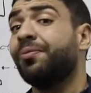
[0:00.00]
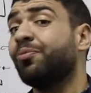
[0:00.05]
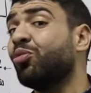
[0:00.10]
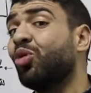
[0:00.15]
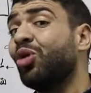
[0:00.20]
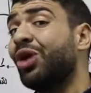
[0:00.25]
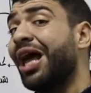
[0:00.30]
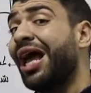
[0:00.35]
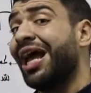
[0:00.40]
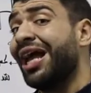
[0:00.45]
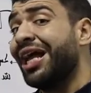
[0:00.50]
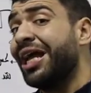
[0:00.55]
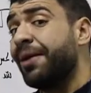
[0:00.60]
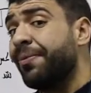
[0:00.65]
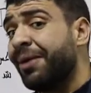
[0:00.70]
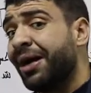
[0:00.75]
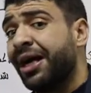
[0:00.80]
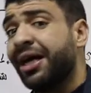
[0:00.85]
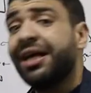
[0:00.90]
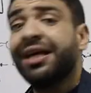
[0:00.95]

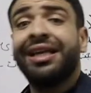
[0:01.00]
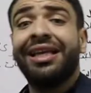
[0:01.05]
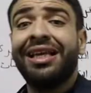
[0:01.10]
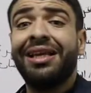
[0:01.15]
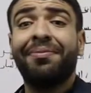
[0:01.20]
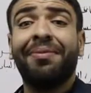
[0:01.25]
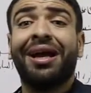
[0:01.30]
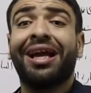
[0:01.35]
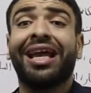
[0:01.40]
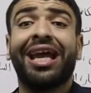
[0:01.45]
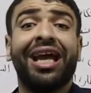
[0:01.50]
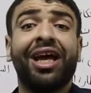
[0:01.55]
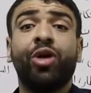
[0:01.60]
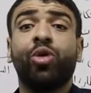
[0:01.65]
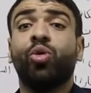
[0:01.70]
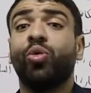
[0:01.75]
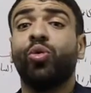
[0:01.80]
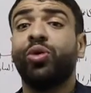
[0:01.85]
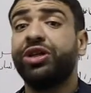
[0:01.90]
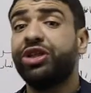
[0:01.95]
ملائمة
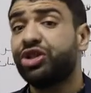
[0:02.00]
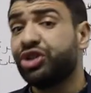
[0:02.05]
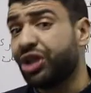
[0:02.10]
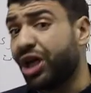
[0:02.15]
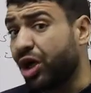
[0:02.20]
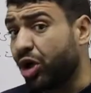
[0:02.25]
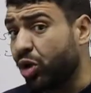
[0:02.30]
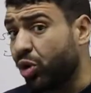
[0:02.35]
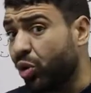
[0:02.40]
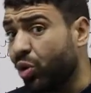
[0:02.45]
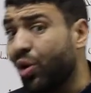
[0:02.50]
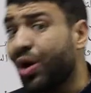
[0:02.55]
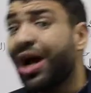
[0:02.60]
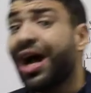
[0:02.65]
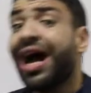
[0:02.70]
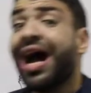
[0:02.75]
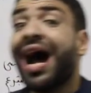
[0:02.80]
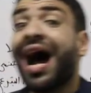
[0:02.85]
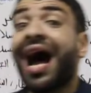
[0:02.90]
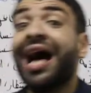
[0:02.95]
لمكانه ولشكله
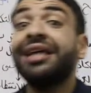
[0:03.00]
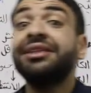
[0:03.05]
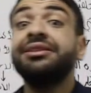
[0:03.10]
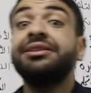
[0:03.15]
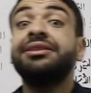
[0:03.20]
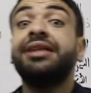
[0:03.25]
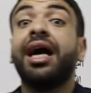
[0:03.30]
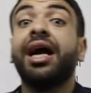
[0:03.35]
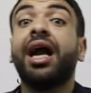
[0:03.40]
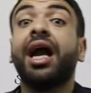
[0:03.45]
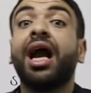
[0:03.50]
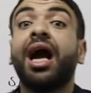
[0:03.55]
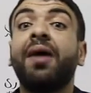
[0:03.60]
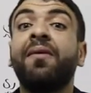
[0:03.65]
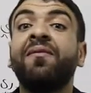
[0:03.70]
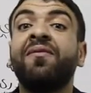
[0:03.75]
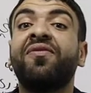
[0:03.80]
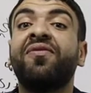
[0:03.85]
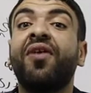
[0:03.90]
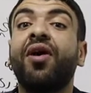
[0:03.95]
عندك
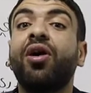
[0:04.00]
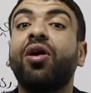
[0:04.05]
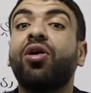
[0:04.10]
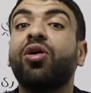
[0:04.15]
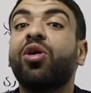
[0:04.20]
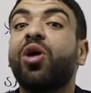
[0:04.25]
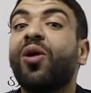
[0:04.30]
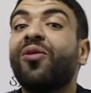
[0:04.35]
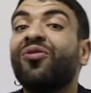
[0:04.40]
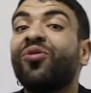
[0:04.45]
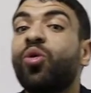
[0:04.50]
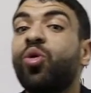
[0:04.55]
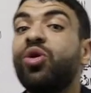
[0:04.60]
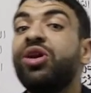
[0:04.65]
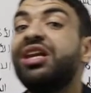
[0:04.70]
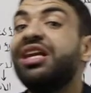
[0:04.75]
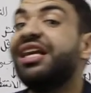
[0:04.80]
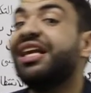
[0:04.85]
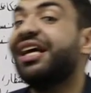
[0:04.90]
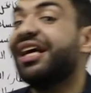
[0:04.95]
كم فقرة في
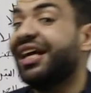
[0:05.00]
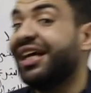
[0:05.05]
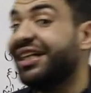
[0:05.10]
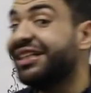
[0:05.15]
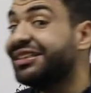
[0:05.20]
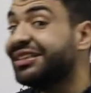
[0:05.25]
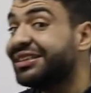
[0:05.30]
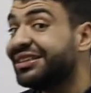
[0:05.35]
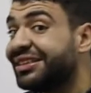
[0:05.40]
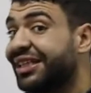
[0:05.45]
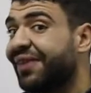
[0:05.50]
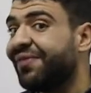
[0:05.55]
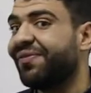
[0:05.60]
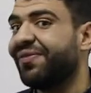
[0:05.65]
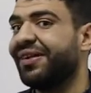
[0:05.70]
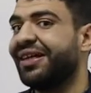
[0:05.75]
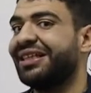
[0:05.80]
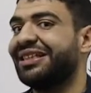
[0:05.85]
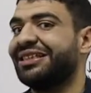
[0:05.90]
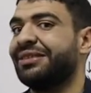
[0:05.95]
كل حتة في
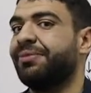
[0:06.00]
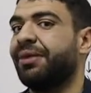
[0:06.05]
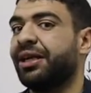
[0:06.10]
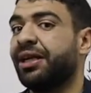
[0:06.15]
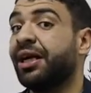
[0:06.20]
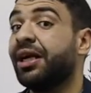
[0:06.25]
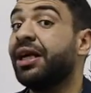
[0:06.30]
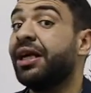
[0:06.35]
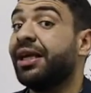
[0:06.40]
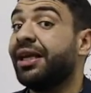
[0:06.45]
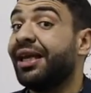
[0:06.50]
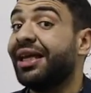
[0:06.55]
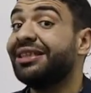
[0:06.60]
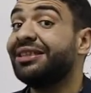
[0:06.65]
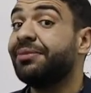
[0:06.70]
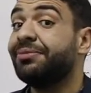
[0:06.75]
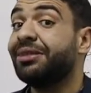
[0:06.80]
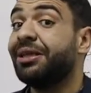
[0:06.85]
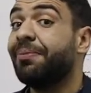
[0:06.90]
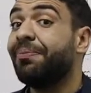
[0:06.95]
جسمك
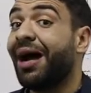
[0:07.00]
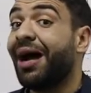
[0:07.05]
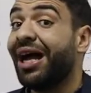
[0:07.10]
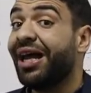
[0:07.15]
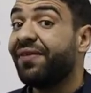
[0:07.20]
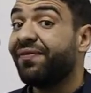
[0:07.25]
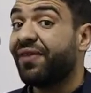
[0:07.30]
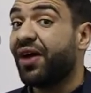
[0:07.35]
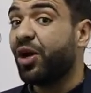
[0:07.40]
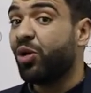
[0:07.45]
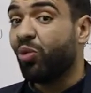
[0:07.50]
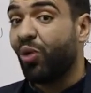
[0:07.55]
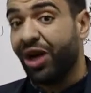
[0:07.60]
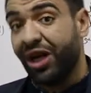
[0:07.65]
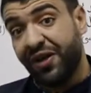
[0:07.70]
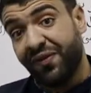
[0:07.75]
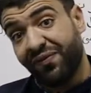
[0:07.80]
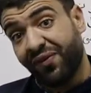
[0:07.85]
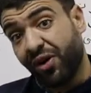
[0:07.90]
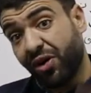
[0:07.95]
لازم تبقى عارف أنواع
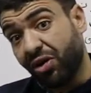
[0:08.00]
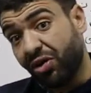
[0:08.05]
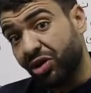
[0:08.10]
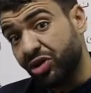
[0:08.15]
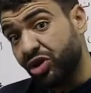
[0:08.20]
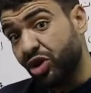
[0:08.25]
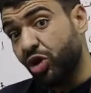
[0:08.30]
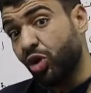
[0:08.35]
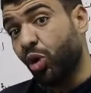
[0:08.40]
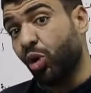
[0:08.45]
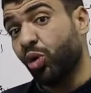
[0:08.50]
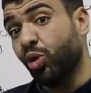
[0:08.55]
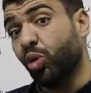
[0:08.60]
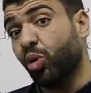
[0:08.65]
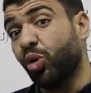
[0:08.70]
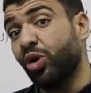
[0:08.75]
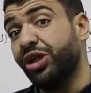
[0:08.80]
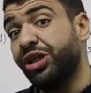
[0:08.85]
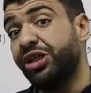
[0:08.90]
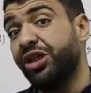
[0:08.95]
الفقرات
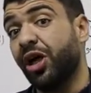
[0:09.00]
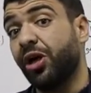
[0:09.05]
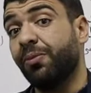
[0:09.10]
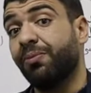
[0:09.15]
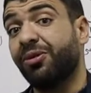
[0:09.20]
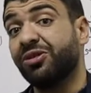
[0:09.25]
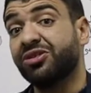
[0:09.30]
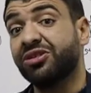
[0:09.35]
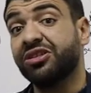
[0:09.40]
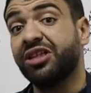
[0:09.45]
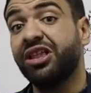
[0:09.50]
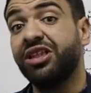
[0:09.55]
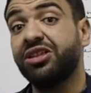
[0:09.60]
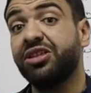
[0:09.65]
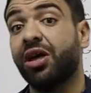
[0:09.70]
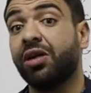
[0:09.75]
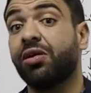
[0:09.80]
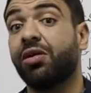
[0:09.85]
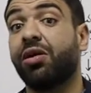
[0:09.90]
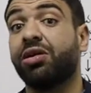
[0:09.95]
العنقية
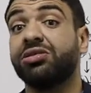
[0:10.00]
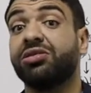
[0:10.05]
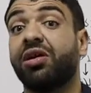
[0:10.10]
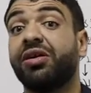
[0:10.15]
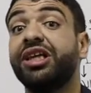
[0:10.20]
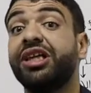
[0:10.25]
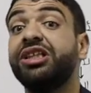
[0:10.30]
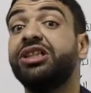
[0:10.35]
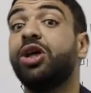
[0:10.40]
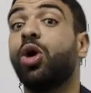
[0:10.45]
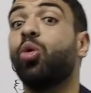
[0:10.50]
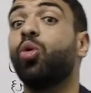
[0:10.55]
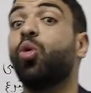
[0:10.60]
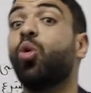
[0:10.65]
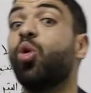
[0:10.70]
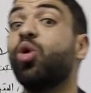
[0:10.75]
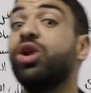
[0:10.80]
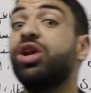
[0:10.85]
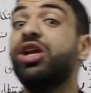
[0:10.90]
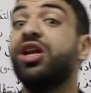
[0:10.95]
البطنية القطنية
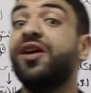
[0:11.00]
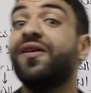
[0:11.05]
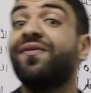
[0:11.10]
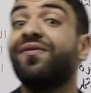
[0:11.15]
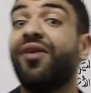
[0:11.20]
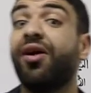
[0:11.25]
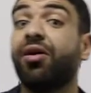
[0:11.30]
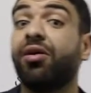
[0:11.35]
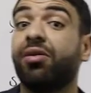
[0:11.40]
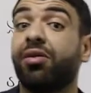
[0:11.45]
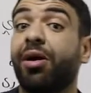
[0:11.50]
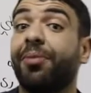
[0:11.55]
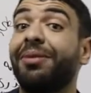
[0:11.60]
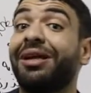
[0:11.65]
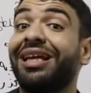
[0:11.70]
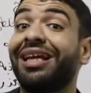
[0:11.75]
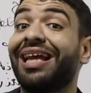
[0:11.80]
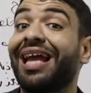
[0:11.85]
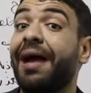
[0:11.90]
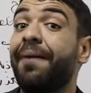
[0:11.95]
وكل فقرة
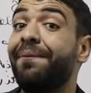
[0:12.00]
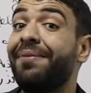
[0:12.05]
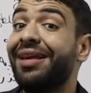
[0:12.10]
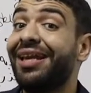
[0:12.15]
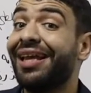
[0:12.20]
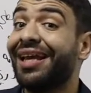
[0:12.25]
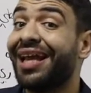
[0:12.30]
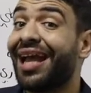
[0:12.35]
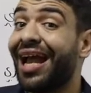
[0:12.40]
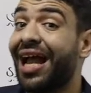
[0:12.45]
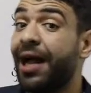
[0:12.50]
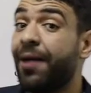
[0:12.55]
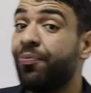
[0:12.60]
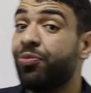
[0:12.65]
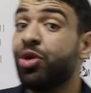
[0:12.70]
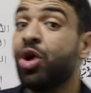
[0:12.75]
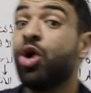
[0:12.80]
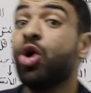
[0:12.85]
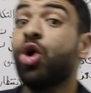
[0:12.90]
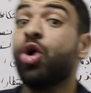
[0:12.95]
من كام لكام
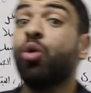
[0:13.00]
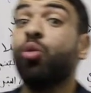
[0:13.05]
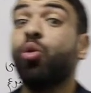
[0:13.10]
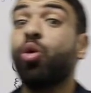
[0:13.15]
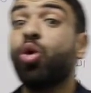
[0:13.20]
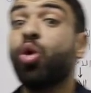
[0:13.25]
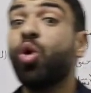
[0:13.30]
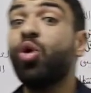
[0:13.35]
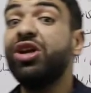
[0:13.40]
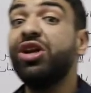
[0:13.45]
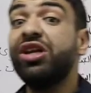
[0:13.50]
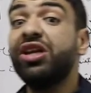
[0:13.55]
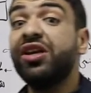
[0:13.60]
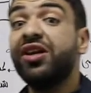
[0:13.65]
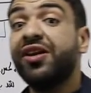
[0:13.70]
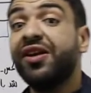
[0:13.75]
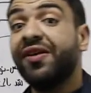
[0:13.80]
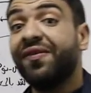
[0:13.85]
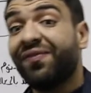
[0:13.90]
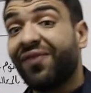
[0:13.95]

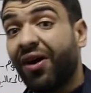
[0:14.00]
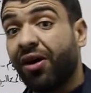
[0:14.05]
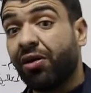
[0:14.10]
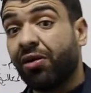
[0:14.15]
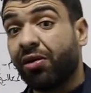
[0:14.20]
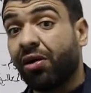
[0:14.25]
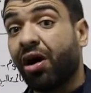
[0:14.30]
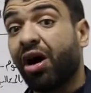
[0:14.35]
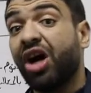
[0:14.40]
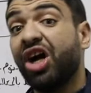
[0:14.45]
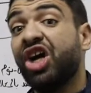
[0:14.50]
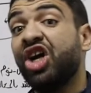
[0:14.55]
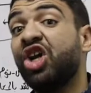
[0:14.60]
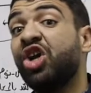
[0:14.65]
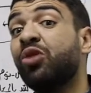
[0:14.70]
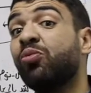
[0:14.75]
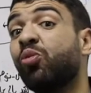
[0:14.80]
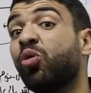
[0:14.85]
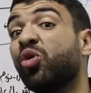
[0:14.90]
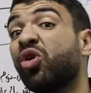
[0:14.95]
وكل فقرة
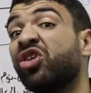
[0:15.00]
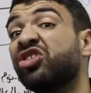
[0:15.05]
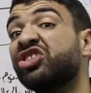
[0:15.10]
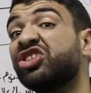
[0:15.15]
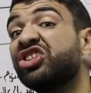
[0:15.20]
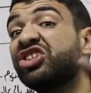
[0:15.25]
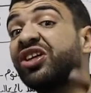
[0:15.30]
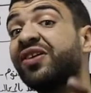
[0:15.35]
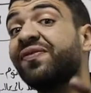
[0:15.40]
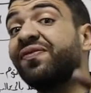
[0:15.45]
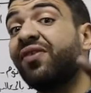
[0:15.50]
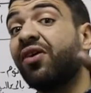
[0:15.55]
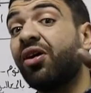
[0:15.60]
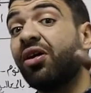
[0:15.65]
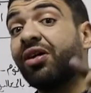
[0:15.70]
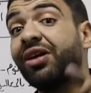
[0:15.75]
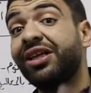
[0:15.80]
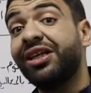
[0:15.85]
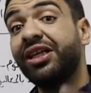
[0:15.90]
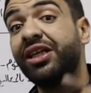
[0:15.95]

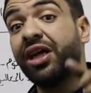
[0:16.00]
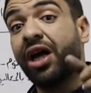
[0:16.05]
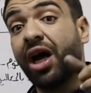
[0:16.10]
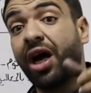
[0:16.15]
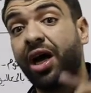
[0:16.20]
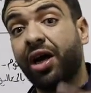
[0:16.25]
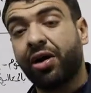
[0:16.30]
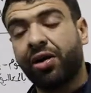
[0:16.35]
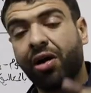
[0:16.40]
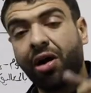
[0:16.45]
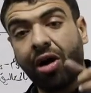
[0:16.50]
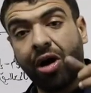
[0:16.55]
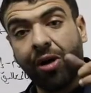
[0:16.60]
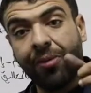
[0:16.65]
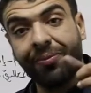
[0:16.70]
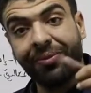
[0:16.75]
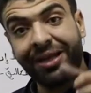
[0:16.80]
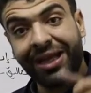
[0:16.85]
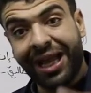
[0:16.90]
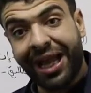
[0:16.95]
المنصفة ليها
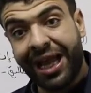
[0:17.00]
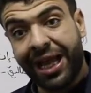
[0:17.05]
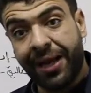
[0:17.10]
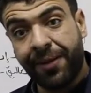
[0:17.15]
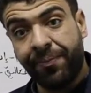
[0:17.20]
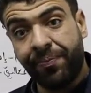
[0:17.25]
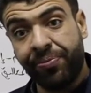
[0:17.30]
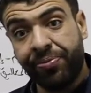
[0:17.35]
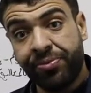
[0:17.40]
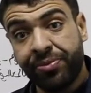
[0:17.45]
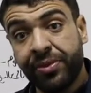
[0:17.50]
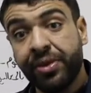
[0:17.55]
رقم كام